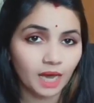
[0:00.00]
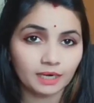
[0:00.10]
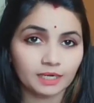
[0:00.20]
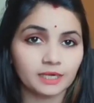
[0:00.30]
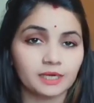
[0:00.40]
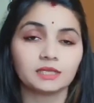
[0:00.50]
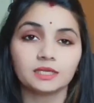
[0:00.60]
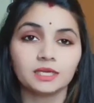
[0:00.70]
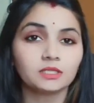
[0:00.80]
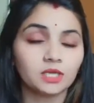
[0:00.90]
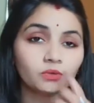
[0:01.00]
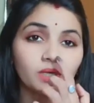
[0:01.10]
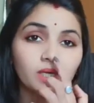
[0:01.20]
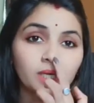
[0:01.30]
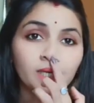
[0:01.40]
ध्यान रखिएगा ठीक है
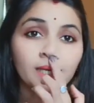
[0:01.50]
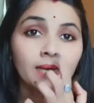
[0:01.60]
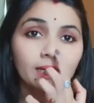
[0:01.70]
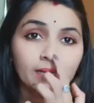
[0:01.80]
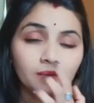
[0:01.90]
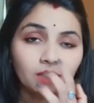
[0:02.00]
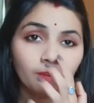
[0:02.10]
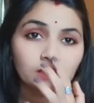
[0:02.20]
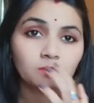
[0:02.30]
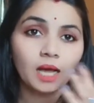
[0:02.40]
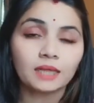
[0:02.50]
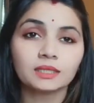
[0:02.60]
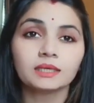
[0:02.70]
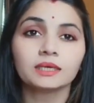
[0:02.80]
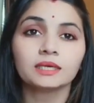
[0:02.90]
जरूरी नहीं है कई मेरे पास में
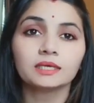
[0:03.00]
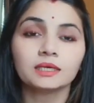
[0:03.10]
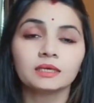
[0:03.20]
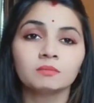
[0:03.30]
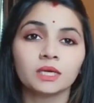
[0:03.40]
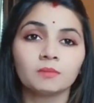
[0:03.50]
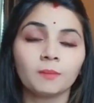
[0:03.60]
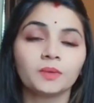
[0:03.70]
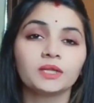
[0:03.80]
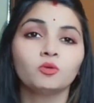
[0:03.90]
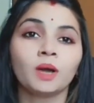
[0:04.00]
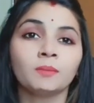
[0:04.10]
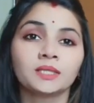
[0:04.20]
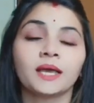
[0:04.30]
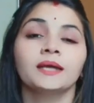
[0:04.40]
आते हैं कि मैडम आपने ये
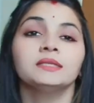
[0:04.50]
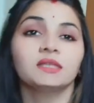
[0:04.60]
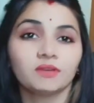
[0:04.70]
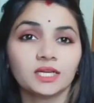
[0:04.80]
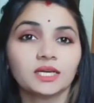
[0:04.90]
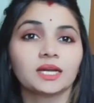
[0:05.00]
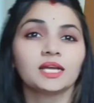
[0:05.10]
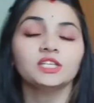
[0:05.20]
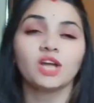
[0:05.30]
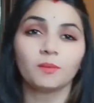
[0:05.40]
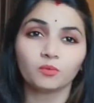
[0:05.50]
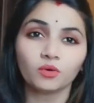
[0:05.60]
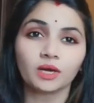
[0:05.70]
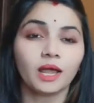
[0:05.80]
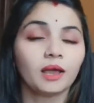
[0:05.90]
उपाय बताया कि सवेरे करना है शाम को
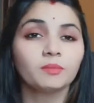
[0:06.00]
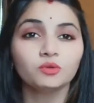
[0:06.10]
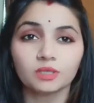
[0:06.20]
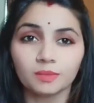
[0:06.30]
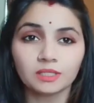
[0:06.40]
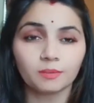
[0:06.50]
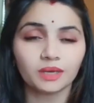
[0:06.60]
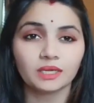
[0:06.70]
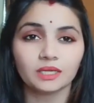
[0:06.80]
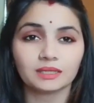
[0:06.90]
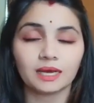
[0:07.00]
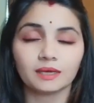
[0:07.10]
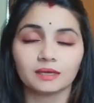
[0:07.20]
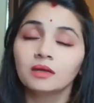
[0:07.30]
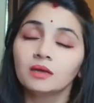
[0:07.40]
करना है हमें उस समय समय नहीं रहता
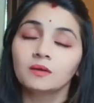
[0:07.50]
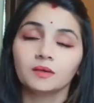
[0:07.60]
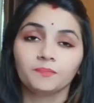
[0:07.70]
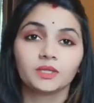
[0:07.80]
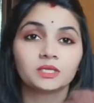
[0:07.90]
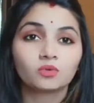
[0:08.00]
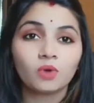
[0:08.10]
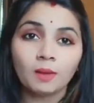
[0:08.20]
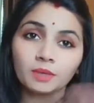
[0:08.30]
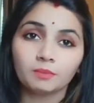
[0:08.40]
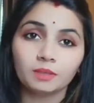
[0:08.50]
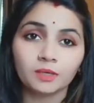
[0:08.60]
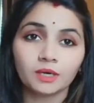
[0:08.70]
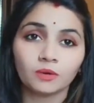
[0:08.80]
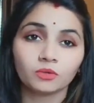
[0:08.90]
है इसको आप कभी
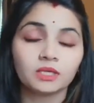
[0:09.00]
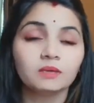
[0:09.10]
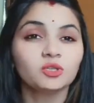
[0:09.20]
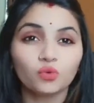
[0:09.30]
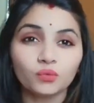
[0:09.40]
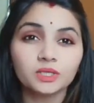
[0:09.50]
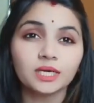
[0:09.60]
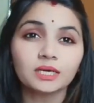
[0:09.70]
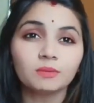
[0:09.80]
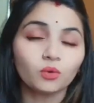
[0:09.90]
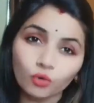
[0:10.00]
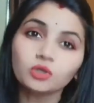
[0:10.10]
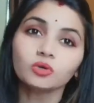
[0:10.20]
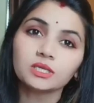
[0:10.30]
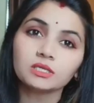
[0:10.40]
भी करो दिन में चौबीस घंटे में
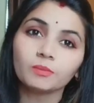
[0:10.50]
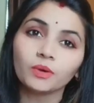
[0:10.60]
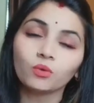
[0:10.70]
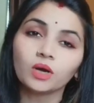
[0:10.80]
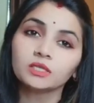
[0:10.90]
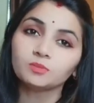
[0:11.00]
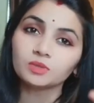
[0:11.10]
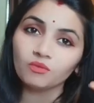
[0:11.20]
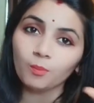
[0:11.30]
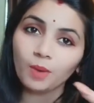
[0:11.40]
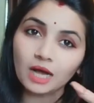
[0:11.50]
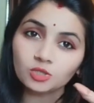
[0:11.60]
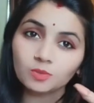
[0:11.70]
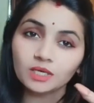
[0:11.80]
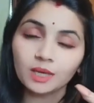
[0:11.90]
कोई तो ऐसा समय होगा जब सिर्फ
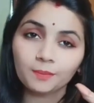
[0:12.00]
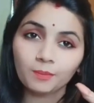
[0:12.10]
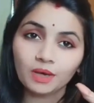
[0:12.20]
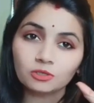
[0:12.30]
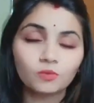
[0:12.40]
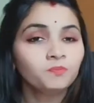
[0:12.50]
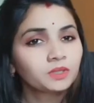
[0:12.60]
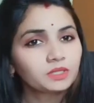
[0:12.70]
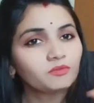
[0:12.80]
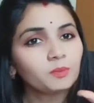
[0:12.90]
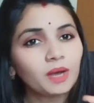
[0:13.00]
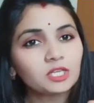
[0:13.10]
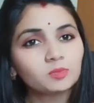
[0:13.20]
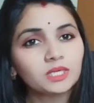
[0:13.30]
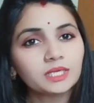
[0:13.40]
पांच मिनट आपके पास हो सिर्फ
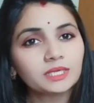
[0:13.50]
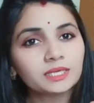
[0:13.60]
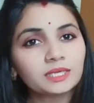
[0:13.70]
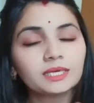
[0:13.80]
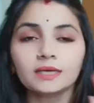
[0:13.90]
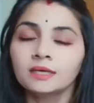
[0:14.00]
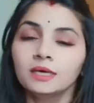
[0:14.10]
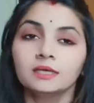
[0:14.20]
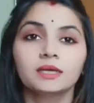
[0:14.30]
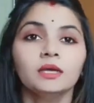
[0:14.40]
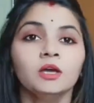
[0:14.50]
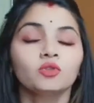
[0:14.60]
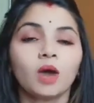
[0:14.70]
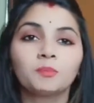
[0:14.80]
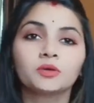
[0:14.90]
पांच मिनट की टेक्निक है ठीक है
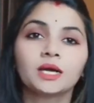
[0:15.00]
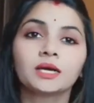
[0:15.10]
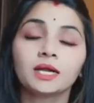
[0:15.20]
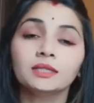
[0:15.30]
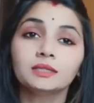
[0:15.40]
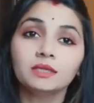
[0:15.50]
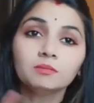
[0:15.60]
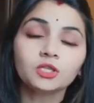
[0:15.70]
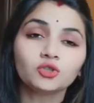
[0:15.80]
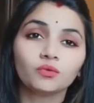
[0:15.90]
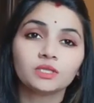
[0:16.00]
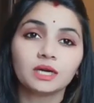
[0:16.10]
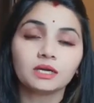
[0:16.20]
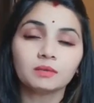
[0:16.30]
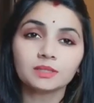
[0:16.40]
तो आपको क्या करना है दिन में चौबीस
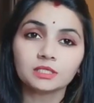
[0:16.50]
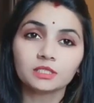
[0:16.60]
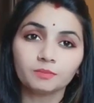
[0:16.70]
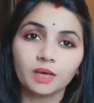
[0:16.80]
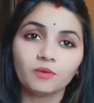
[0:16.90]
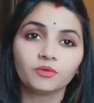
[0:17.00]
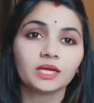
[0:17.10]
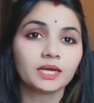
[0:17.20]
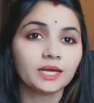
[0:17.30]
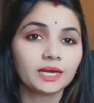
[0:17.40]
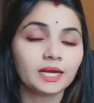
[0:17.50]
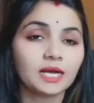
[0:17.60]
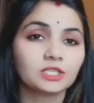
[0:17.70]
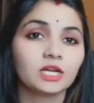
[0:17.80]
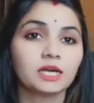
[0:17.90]
घंटे में से जब भी आप फ्री हैं एक
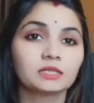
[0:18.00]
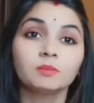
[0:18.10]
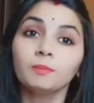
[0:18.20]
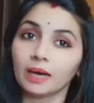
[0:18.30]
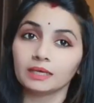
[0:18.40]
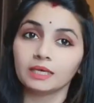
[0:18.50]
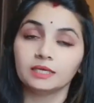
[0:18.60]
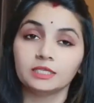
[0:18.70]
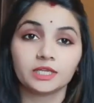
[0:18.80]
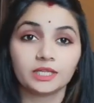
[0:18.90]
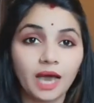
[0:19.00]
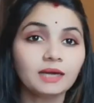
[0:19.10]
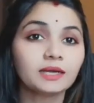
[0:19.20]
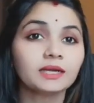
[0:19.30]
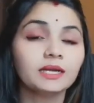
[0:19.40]
कांच के ग्लास में पानी ले लीजिए
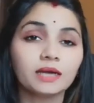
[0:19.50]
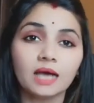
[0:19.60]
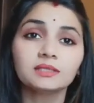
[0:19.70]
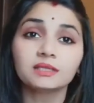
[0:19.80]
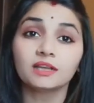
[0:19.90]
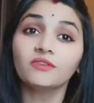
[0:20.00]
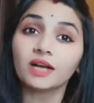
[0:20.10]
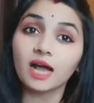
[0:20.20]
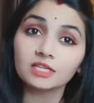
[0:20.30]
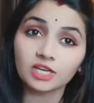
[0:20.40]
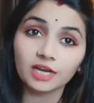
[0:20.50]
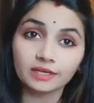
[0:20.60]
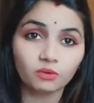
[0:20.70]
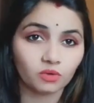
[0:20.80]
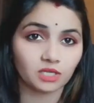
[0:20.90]
ध्यान रखें ग्लास सिर्फ कांच का
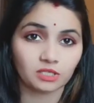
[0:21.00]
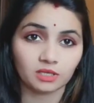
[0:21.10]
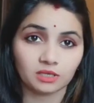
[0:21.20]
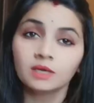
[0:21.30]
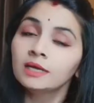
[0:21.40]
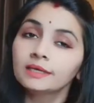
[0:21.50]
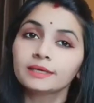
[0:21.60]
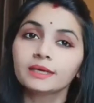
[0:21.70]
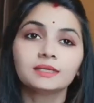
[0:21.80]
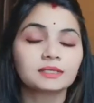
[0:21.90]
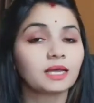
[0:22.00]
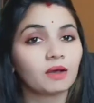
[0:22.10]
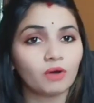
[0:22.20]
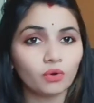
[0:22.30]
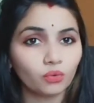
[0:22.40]
ही होना चाहिए ठीक है इसके
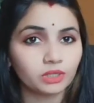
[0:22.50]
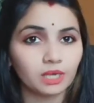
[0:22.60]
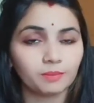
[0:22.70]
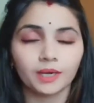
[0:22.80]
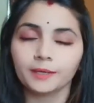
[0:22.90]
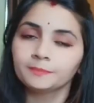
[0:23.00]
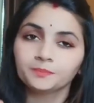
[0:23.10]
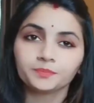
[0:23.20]
अलावा और कोई सा भी नहीं